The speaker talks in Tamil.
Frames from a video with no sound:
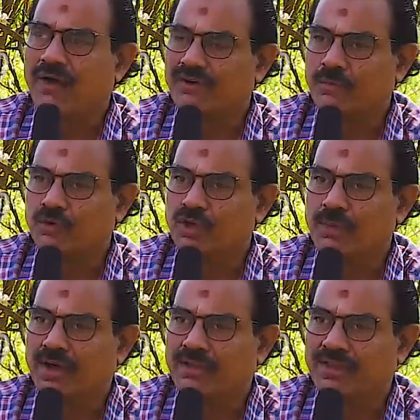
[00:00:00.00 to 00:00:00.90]
அவங்க
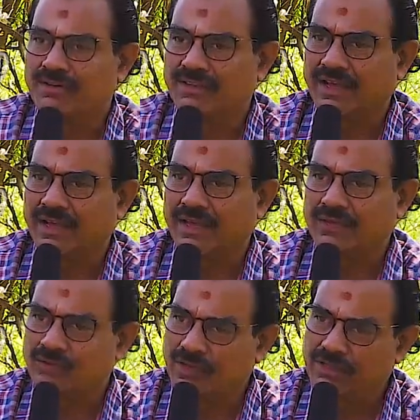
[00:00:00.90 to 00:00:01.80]
மூலியமாக தான் வந்தாங்க
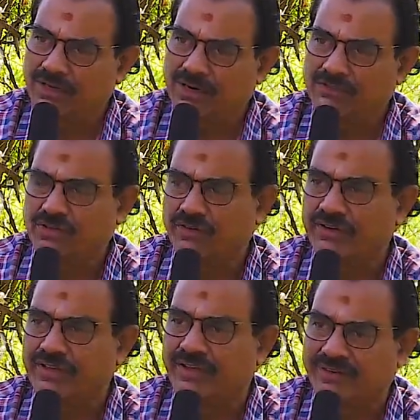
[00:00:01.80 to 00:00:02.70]
ஆக்சுவலாக இதெல்லாம் சொல்ல
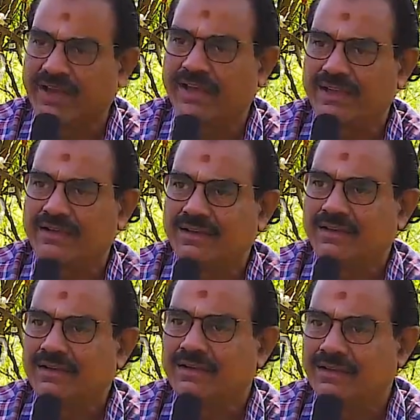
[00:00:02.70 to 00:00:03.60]
வேண்டியது அவங்க
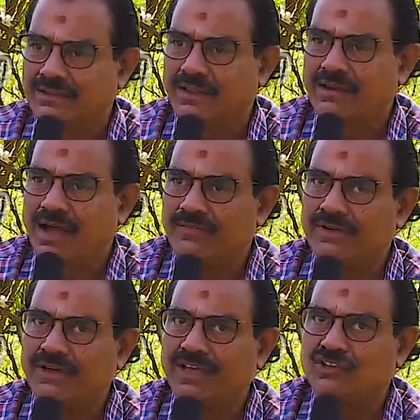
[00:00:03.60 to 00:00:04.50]
இருந்தாலும்
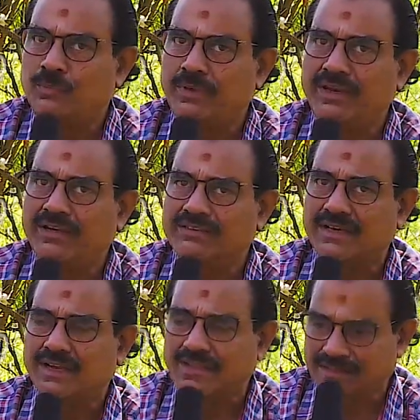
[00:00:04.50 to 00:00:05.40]
அவங்க
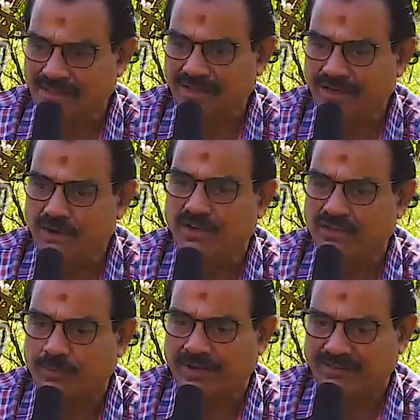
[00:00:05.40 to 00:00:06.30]
எக்ஸ்பீரியன்ஸால் தான் என்னோடய
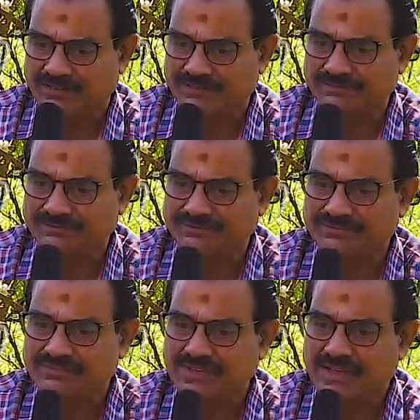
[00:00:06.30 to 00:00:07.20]
எக்ஸ்பீரியன்ஸு
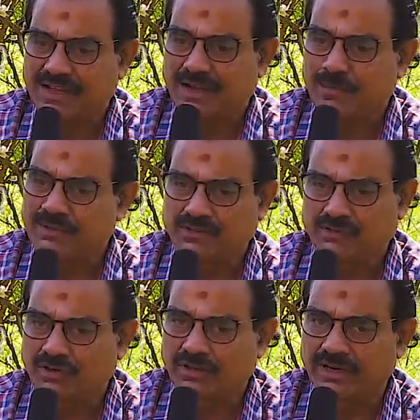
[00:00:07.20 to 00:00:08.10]
அப்படி தான்
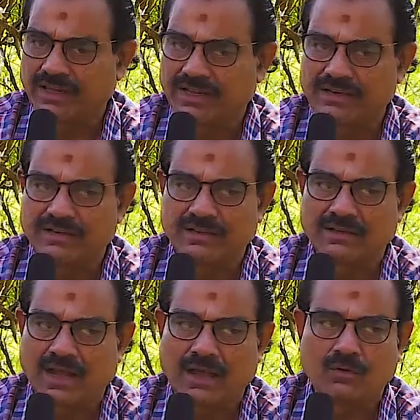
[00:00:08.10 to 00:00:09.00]
சொல்லணும் ஏன்னா எனக்குன்னு
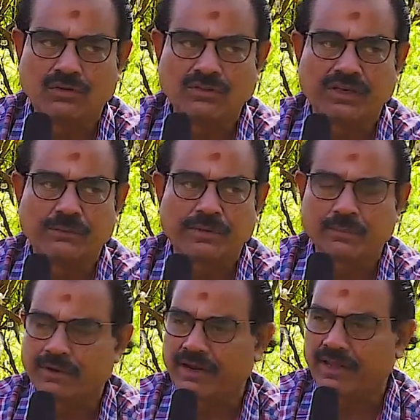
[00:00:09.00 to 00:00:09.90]
நான் ஒன்றும் தனிப்பட்ட
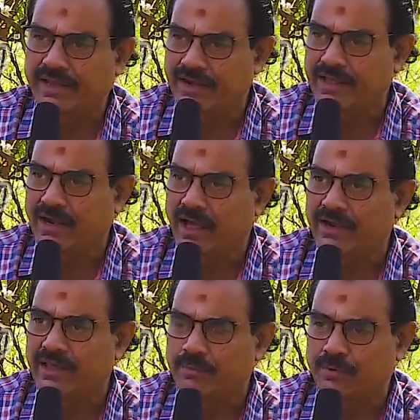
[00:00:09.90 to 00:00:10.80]
முறையில் நேரடியாக
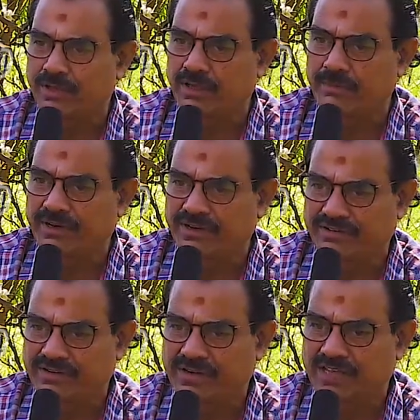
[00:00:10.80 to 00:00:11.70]
நானே போய்
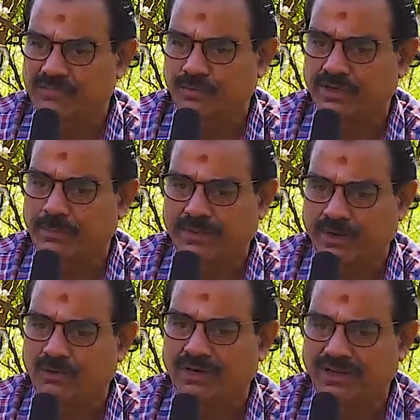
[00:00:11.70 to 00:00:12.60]
மெடிடேஷன் கிளாஸ் போய்
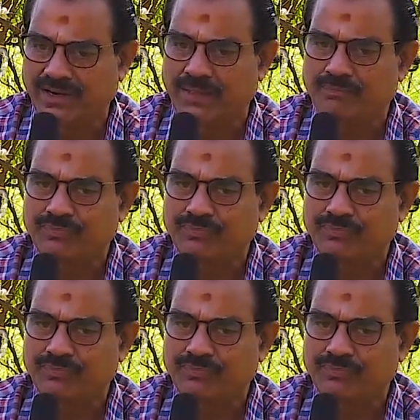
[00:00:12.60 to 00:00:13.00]
அப்படிலாம் ஒன்றும் இல்லை